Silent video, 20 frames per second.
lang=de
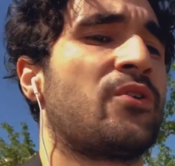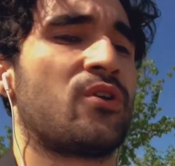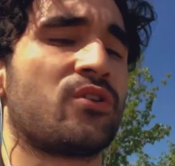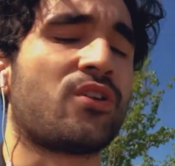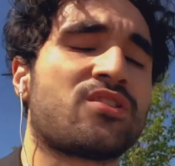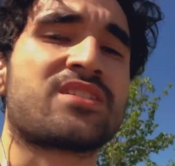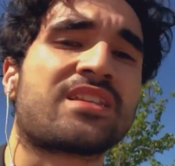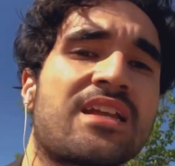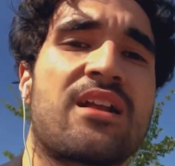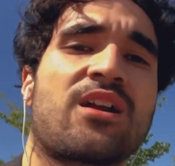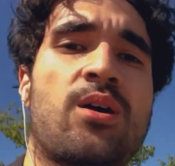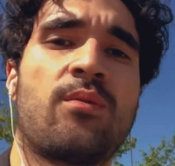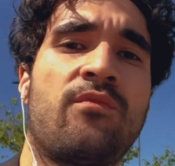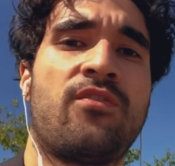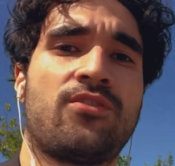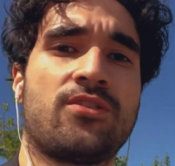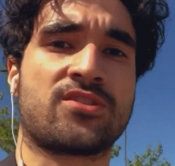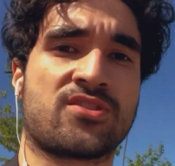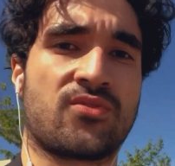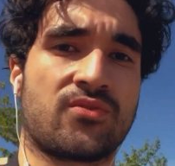und aus deiner
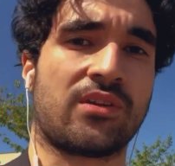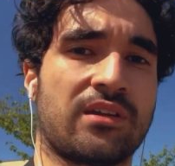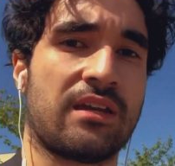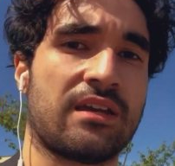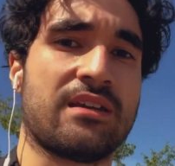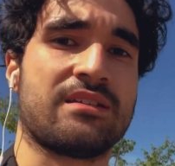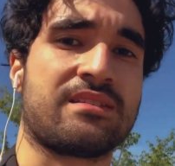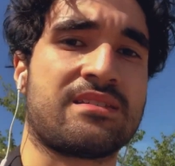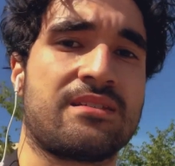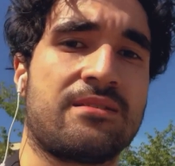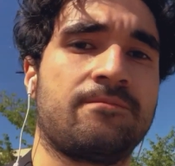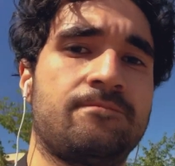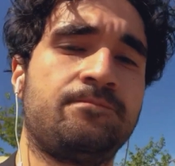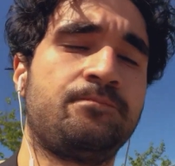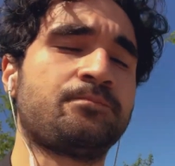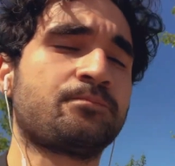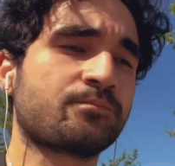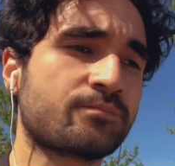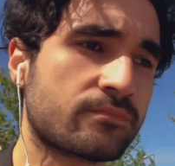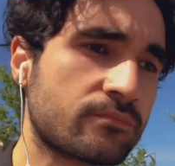Komfortzone gehst.
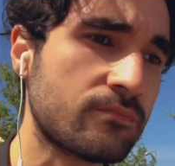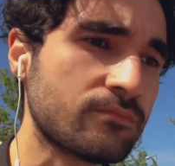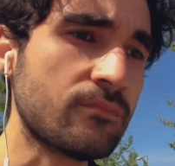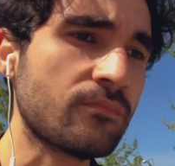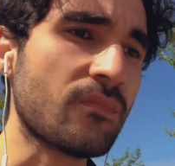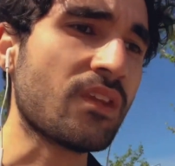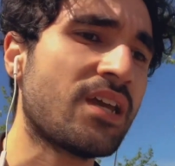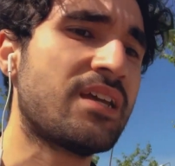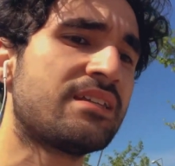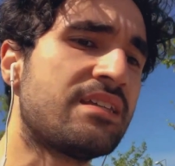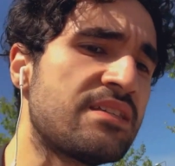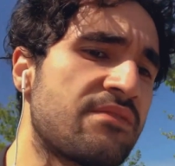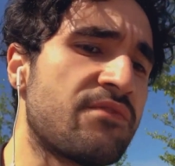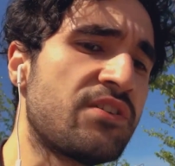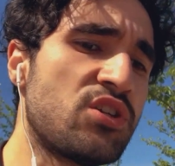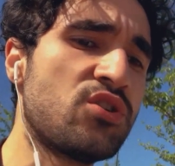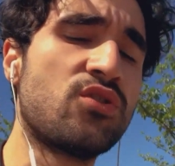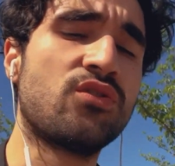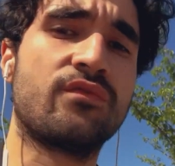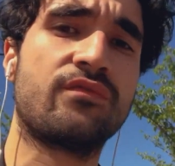In diesem
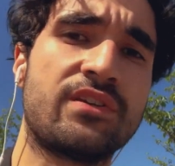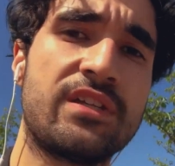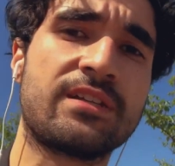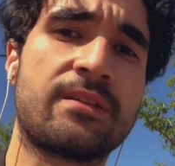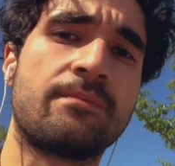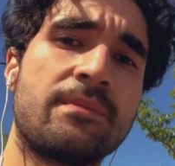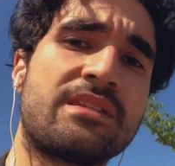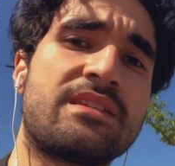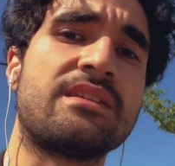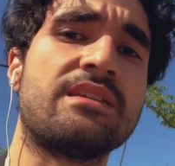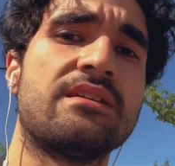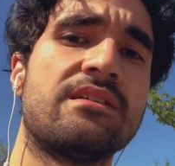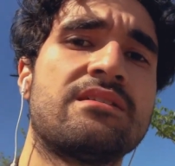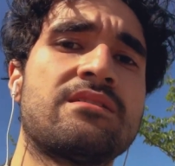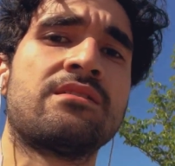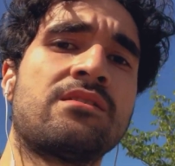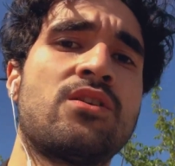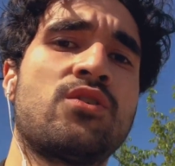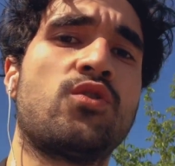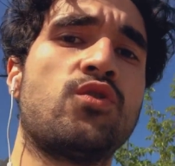Video will ich mit
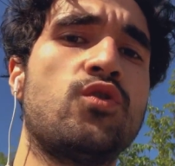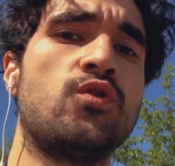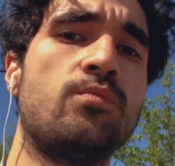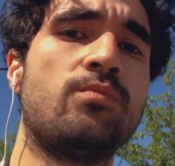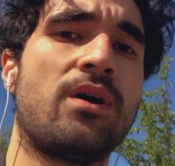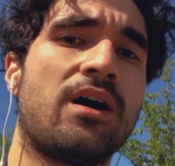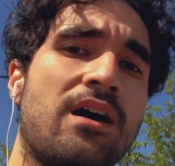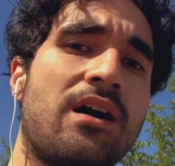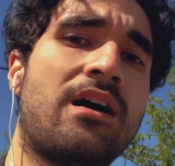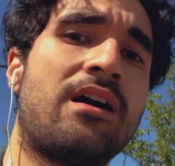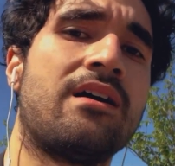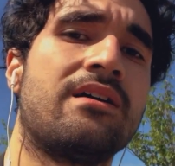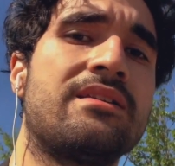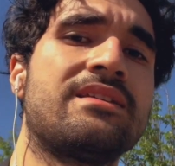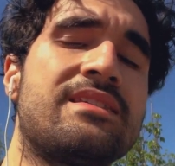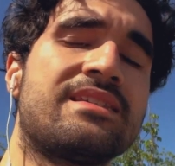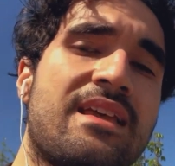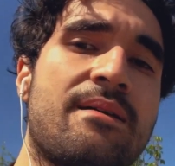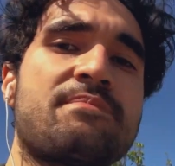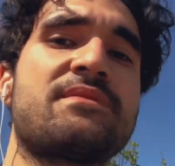dir über
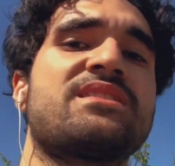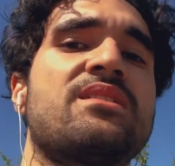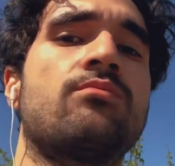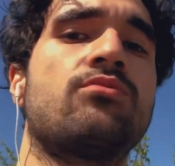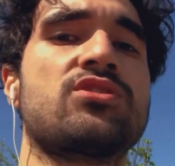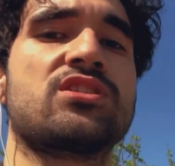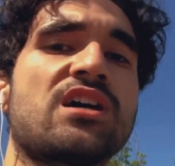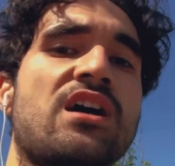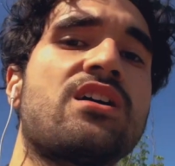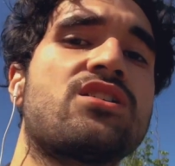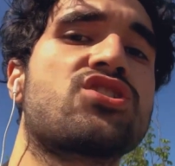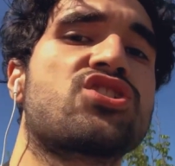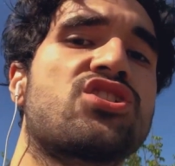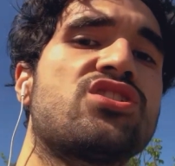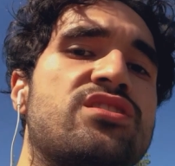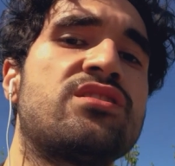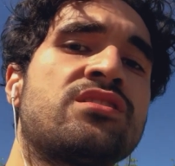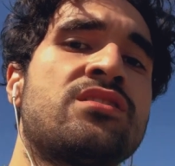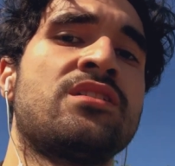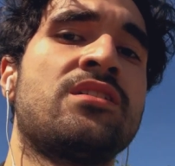die
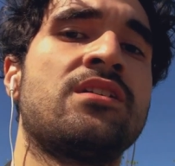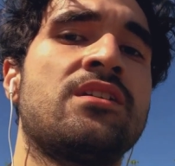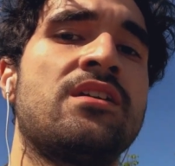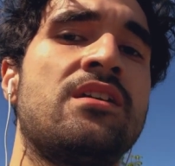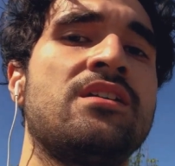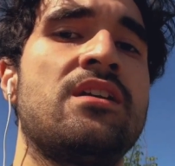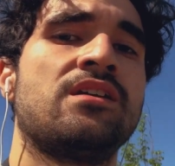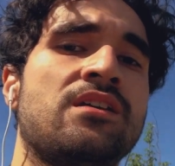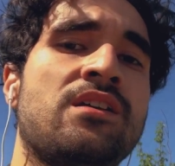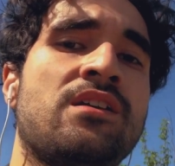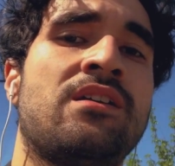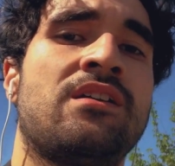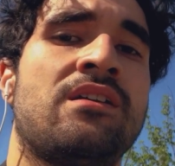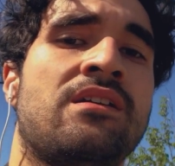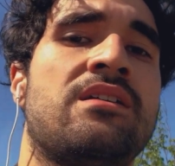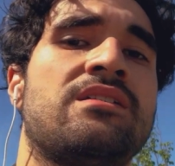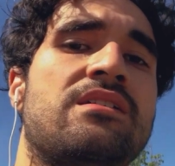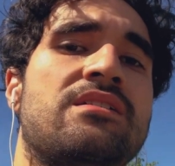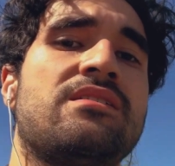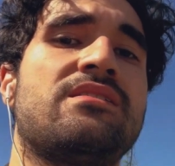Selbstsabotage
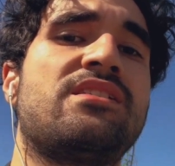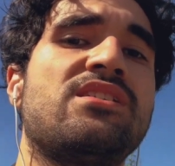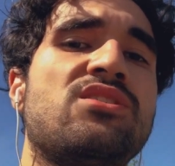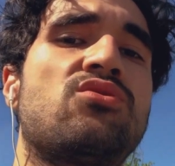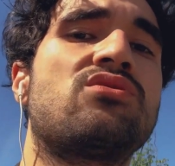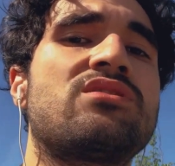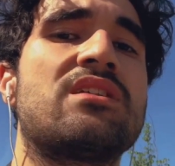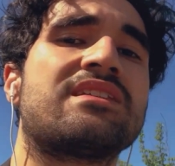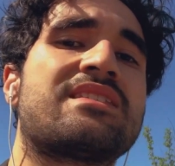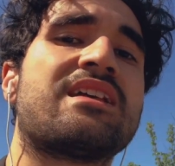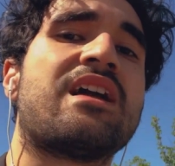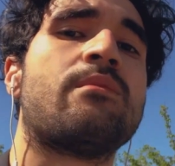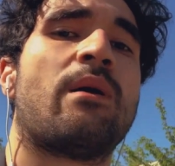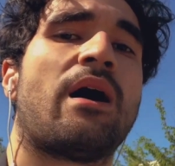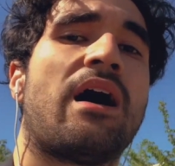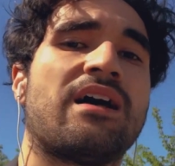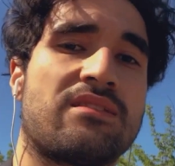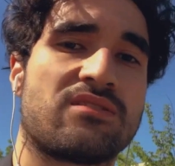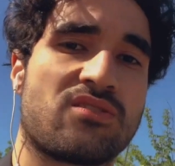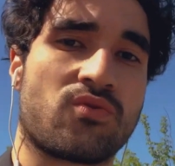die du dir
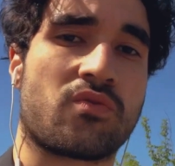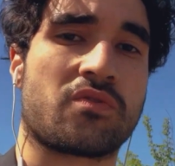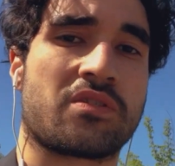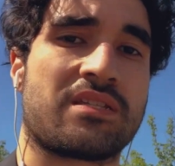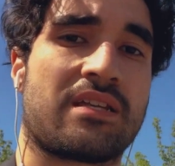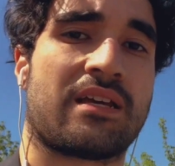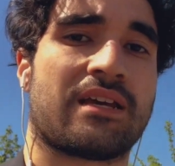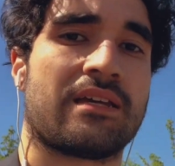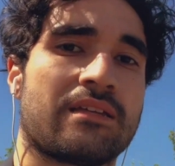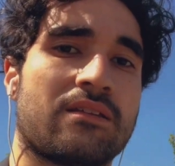selber antust.